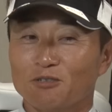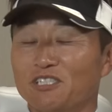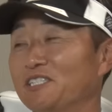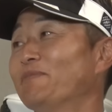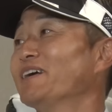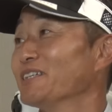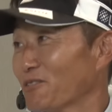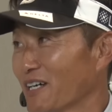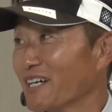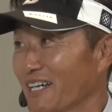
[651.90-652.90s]
当時2番屋
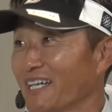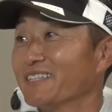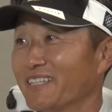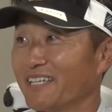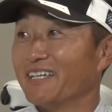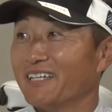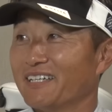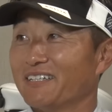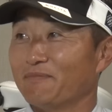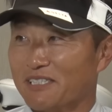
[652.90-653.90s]
とかがあって、うんうんうん
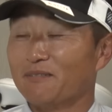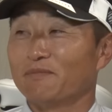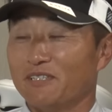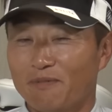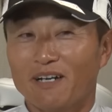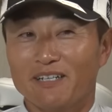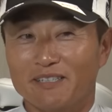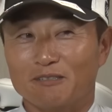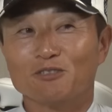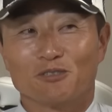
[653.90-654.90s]
まあ、2万
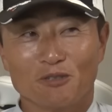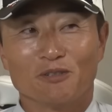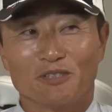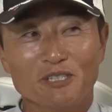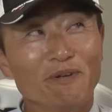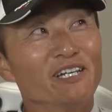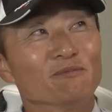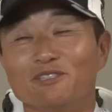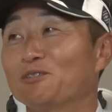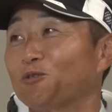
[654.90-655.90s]
円で打つと2万円
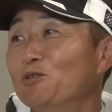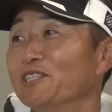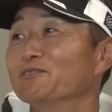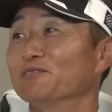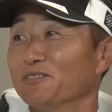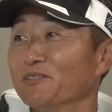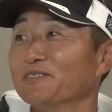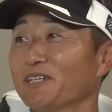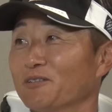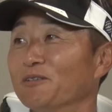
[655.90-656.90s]
でもネット超えてるんですよ
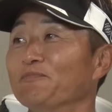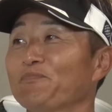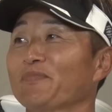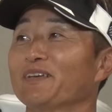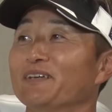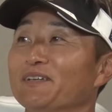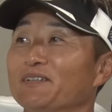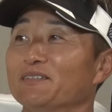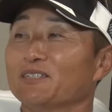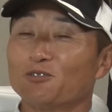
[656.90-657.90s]
最後
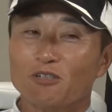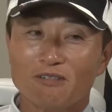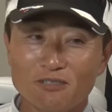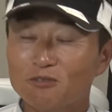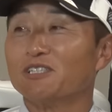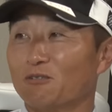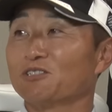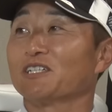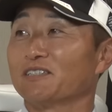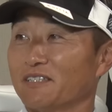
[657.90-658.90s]
それはすごい楽
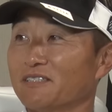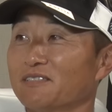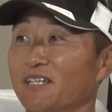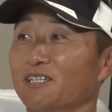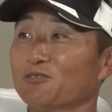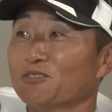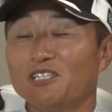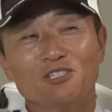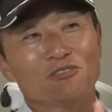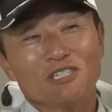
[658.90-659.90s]
しかったですなんかその
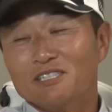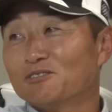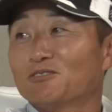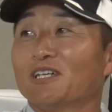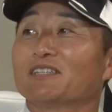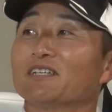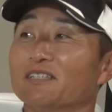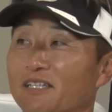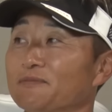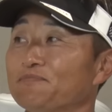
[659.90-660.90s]
基準がずっとあった
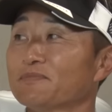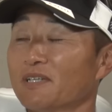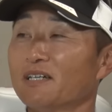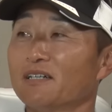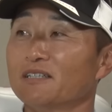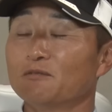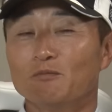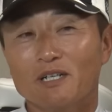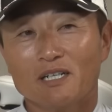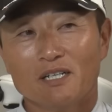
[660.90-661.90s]
なるほど、はい、でも
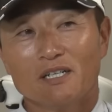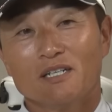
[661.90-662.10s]
まあ、